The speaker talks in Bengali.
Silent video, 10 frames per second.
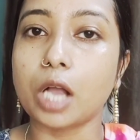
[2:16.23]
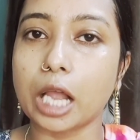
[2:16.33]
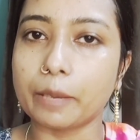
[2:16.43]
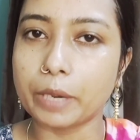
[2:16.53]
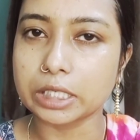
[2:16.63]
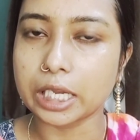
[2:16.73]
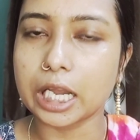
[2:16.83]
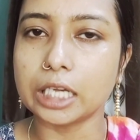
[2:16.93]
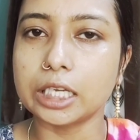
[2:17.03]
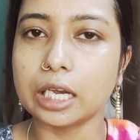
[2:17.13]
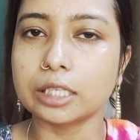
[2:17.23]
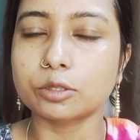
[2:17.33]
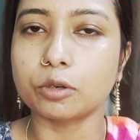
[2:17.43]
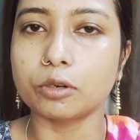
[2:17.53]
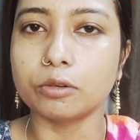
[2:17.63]
খারাপ ভাষায় গালিগালাজ
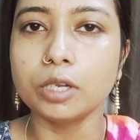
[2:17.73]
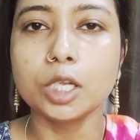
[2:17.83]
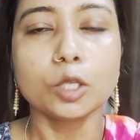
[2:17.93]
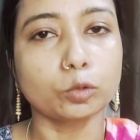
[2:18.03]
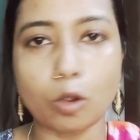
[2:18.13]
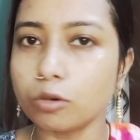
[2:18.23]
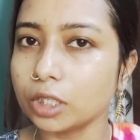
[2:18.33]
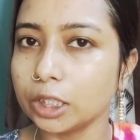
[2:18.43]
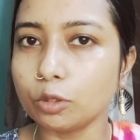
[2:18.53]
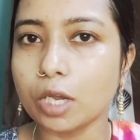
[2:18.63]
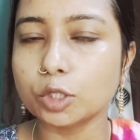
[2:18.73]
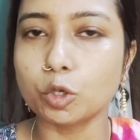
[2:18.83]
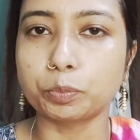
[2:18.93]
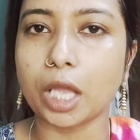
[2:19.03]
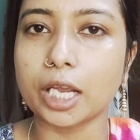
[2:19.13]
করলো তখন কিন্তু আর
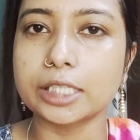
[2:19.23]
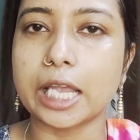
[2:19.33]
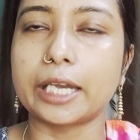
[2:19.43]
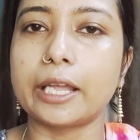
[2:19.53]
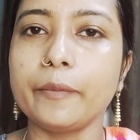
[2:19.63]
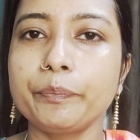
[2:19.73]
চুপ থাকা যায় না